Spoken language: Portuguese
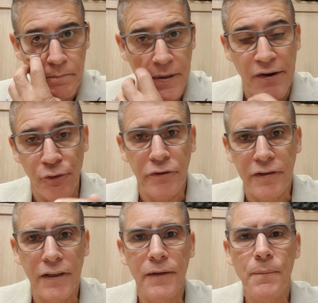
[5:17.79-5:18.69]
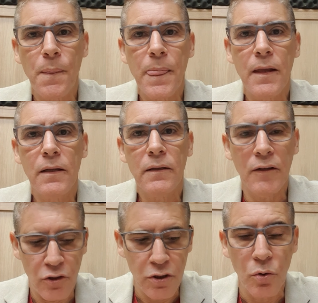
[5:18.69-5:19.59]
para você,
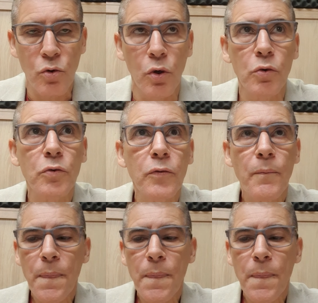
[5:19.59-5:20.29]
na hora do culto.